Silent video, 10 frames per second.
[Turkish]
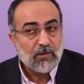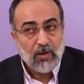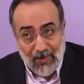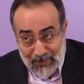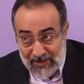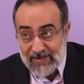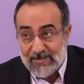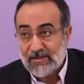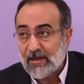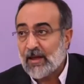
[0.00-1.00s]
Tam
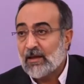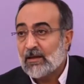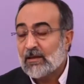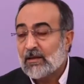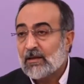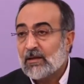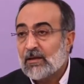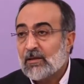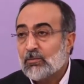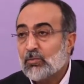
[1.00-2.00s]
tersine
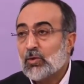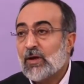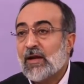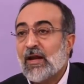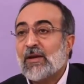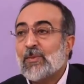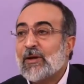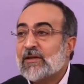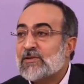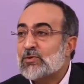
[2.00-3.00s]
bunlar ehli
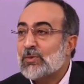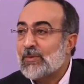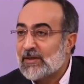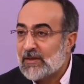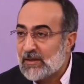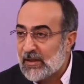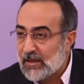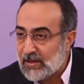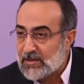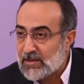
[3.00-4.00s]
beyte
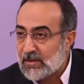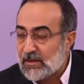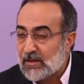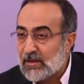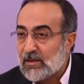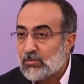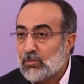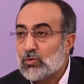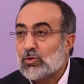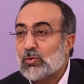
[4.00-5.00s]
zulmettikleri için
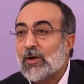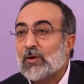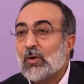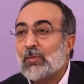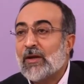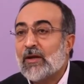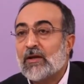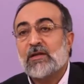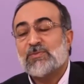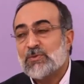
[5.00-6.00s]
Müslüman
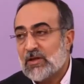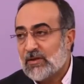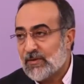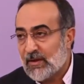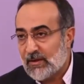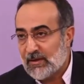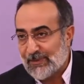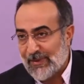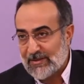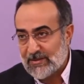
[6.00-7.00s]
olmaları hiçbir şey ifade
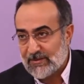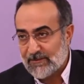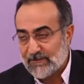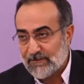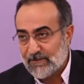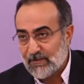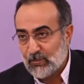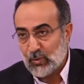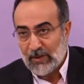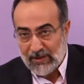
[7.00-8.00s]
etmez.
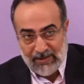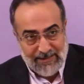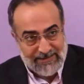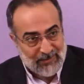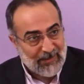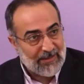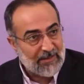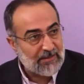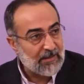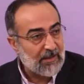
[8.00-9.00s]
Bunlar
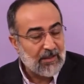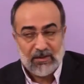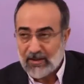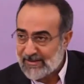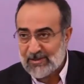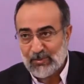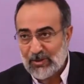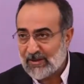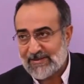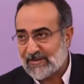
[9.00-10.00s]
nasibidir.
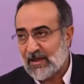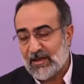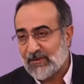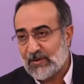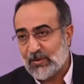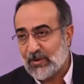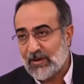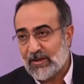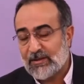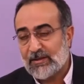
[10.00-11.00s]
Nasibiyi nasıl tarif
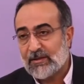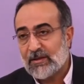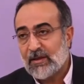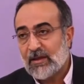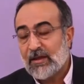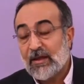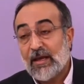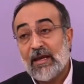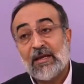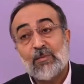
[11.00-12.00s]
ediyorlar artık?
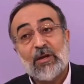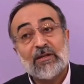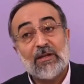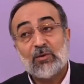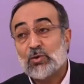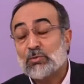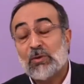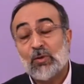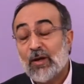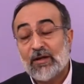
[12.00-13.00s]
Ehli beyte
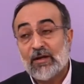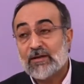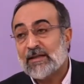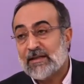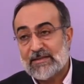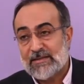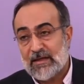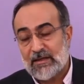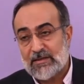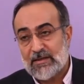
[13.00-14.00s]
düşman olanlar değil
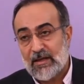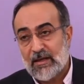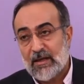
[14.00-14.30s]
sadece.